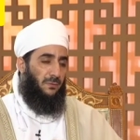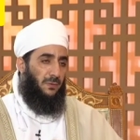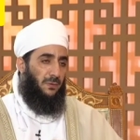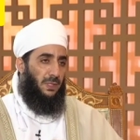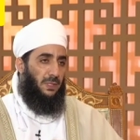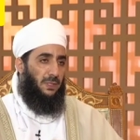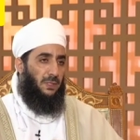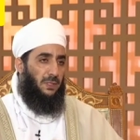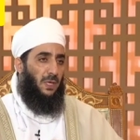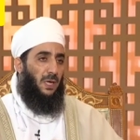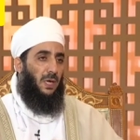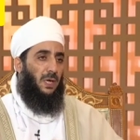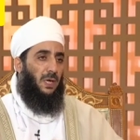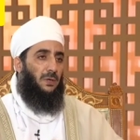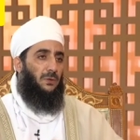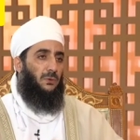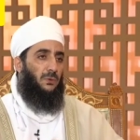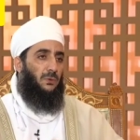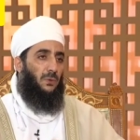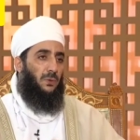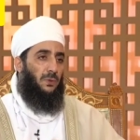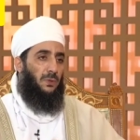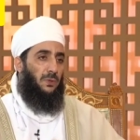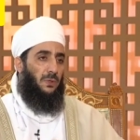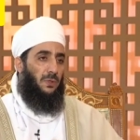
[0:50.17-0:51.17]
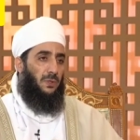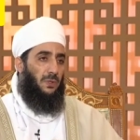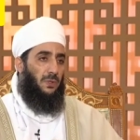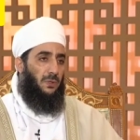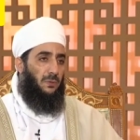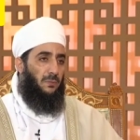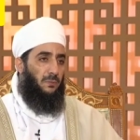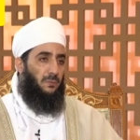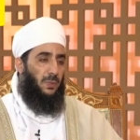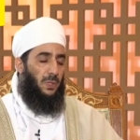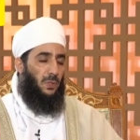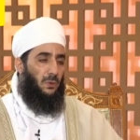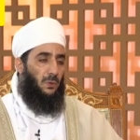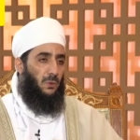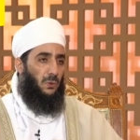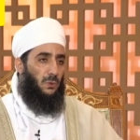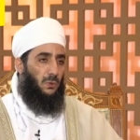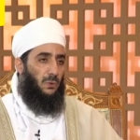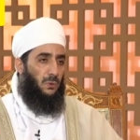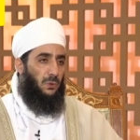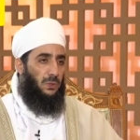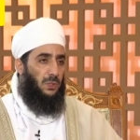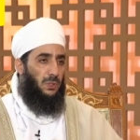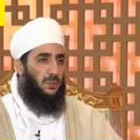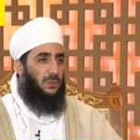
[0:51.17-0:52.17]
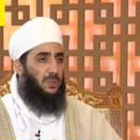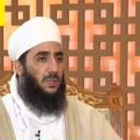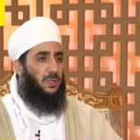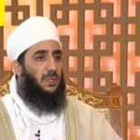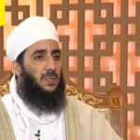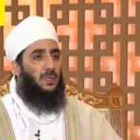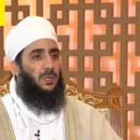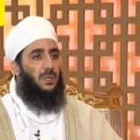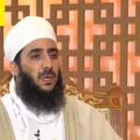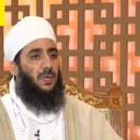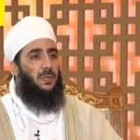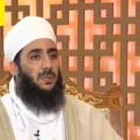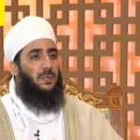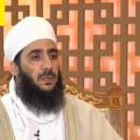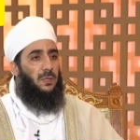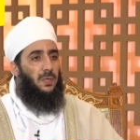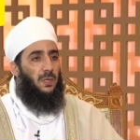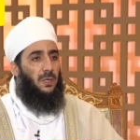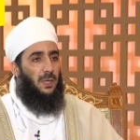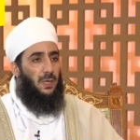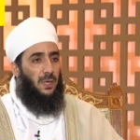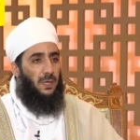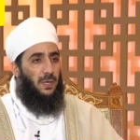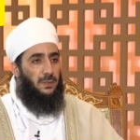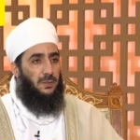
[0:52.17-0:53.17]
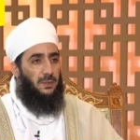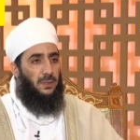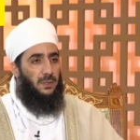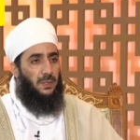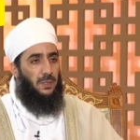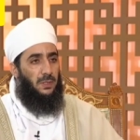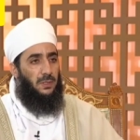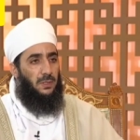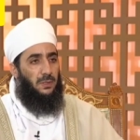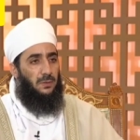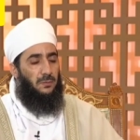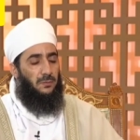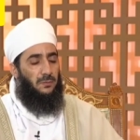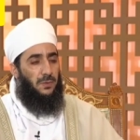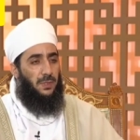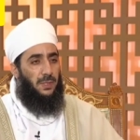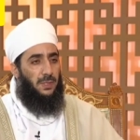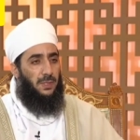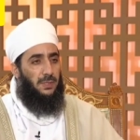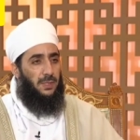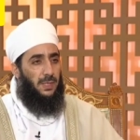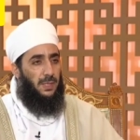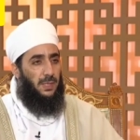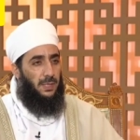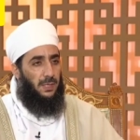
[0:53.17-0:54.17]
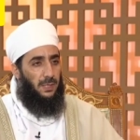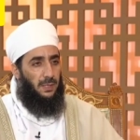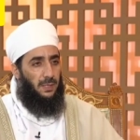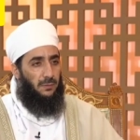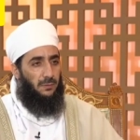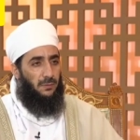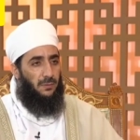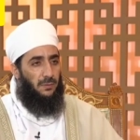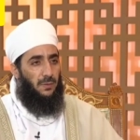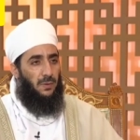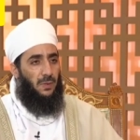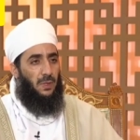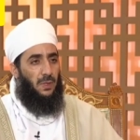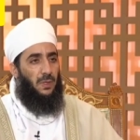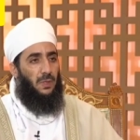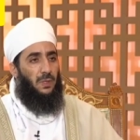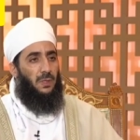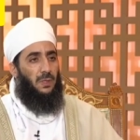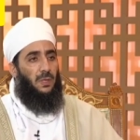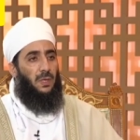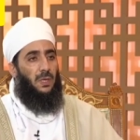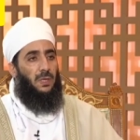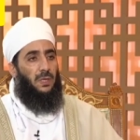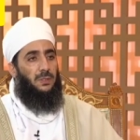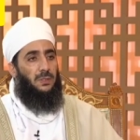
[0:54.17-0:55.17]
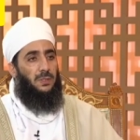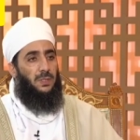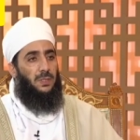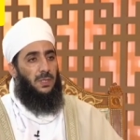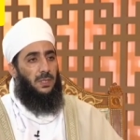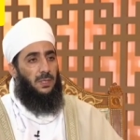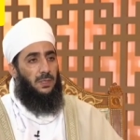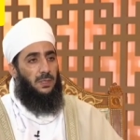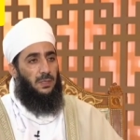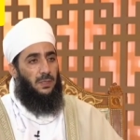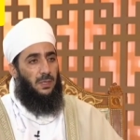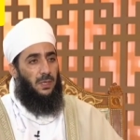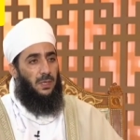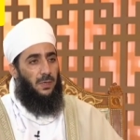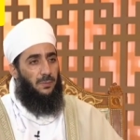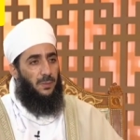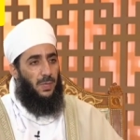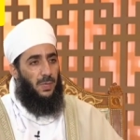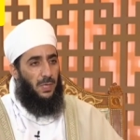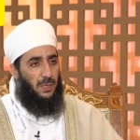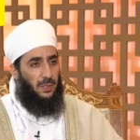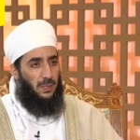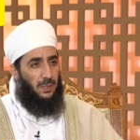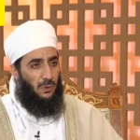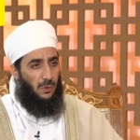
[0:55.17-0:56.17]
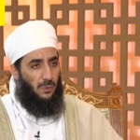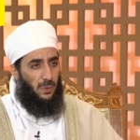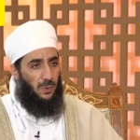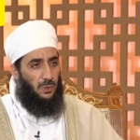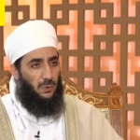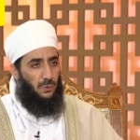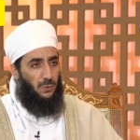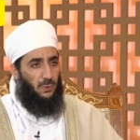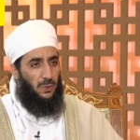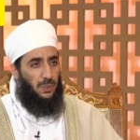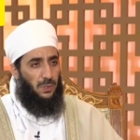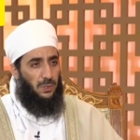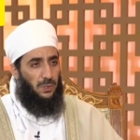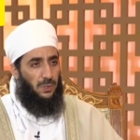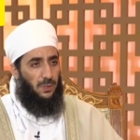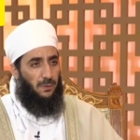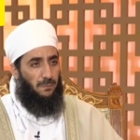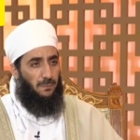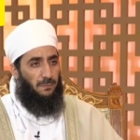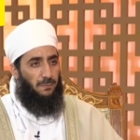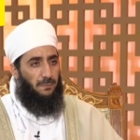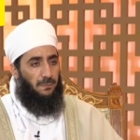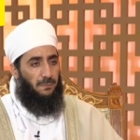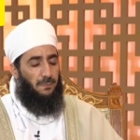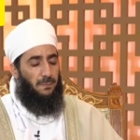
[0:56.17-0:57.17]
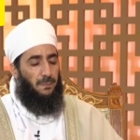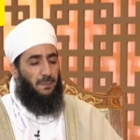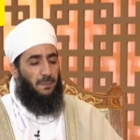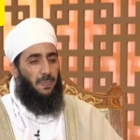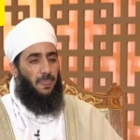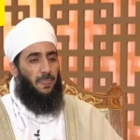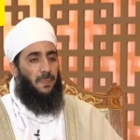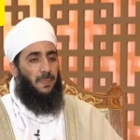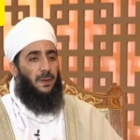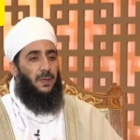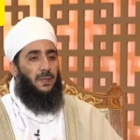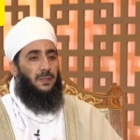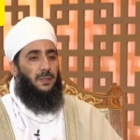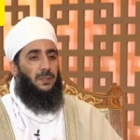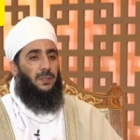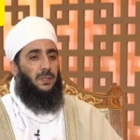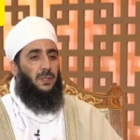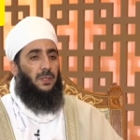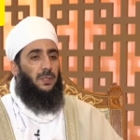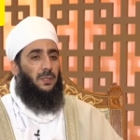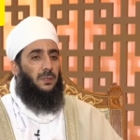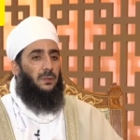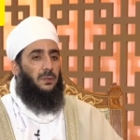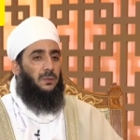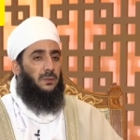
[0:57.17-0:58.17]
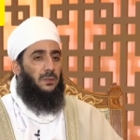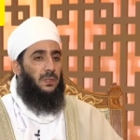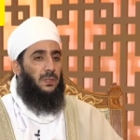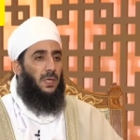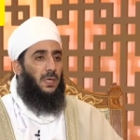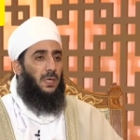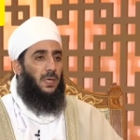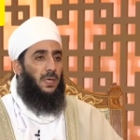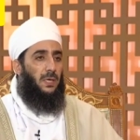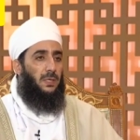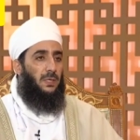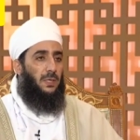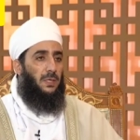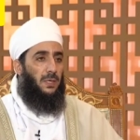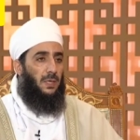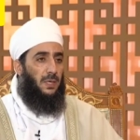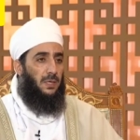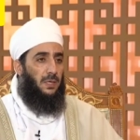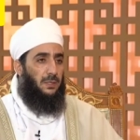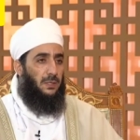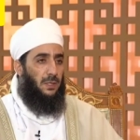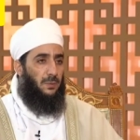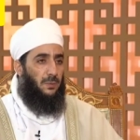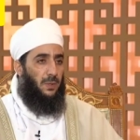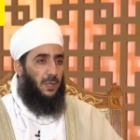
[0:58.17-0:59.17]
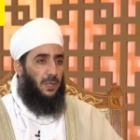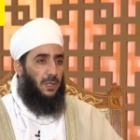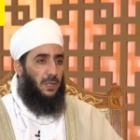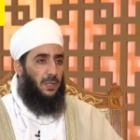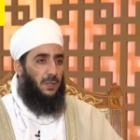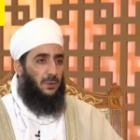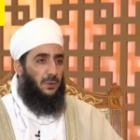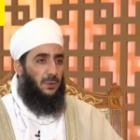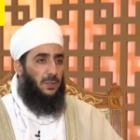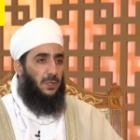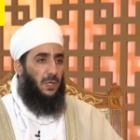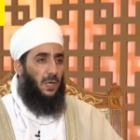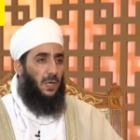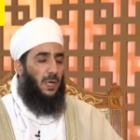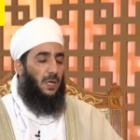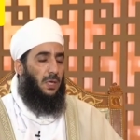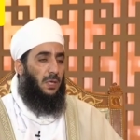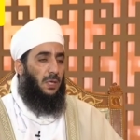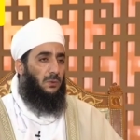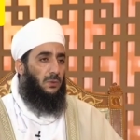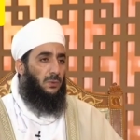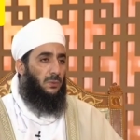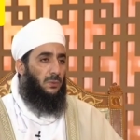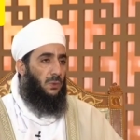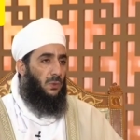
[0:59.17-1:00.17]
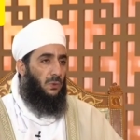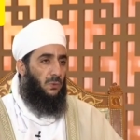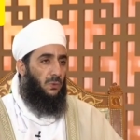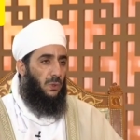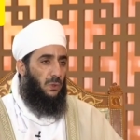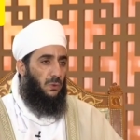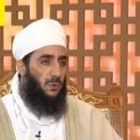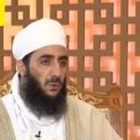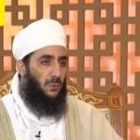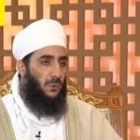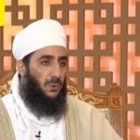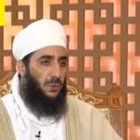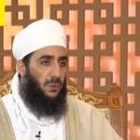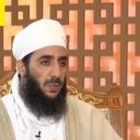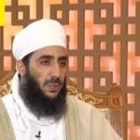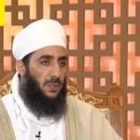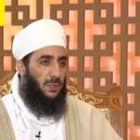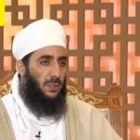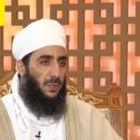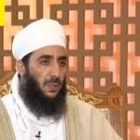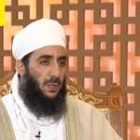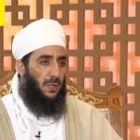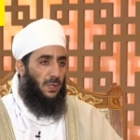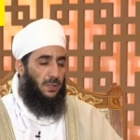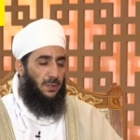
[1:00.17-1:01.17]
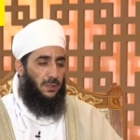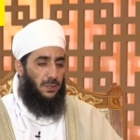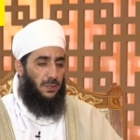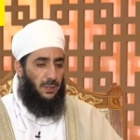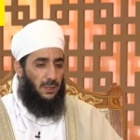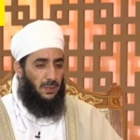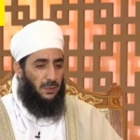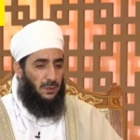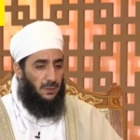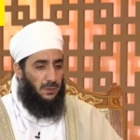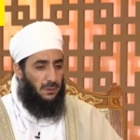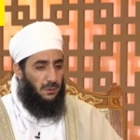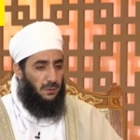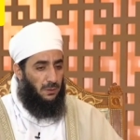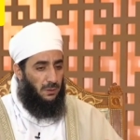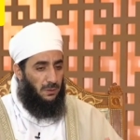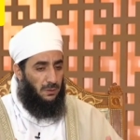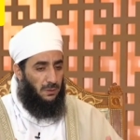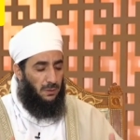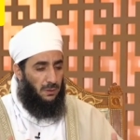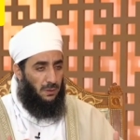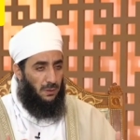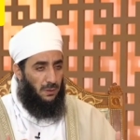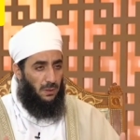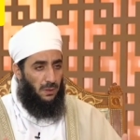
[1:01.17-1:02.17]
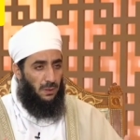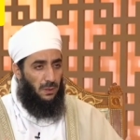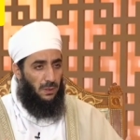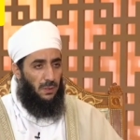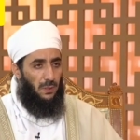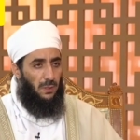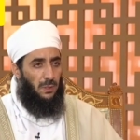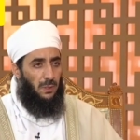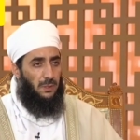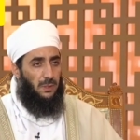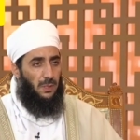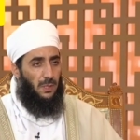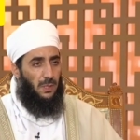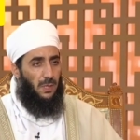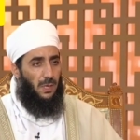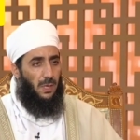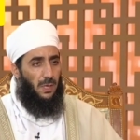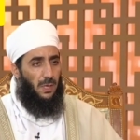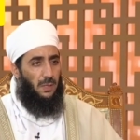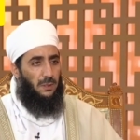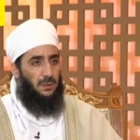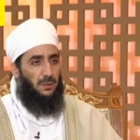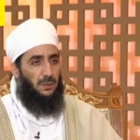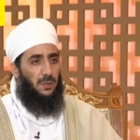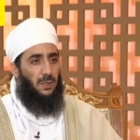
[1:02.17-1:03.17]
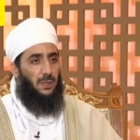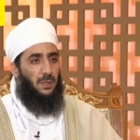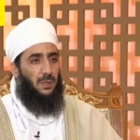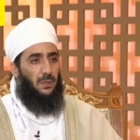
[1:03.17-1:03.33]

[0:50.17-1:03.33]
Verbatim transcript: للتحرر من قيود الدين لأن الدين فيه تكليف الدين أمانة ومسؤولية الدين طاعة لله تبارك وتعالى وعبودية الدين اعتقاد